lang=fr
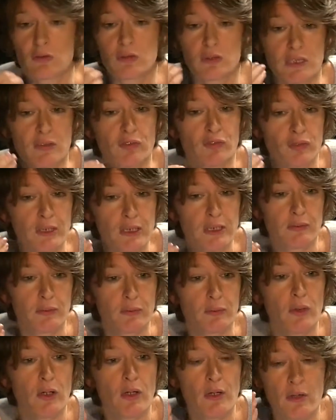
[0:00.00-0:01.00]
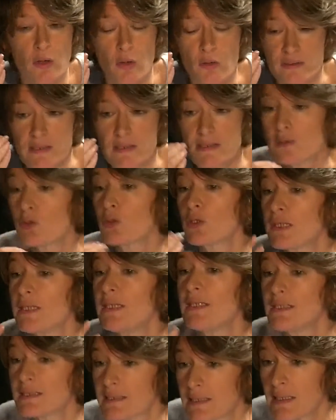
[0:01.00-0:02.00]
ce qui fait que euh, c'est ce
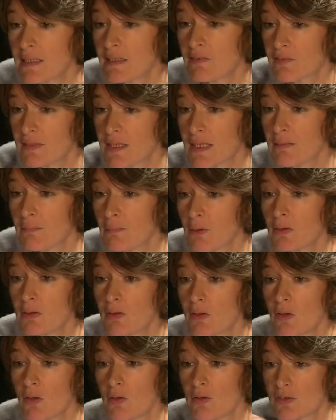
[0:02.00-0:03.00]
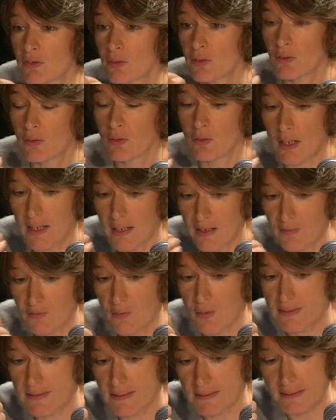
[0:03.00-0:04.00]
qui distingue finalement à la
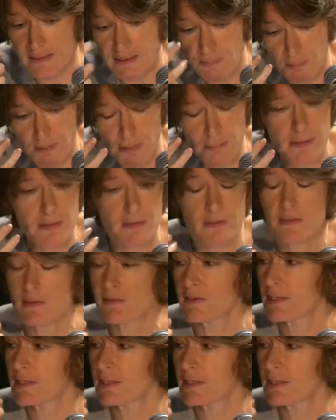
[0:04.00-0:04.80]
fois cette responsabilité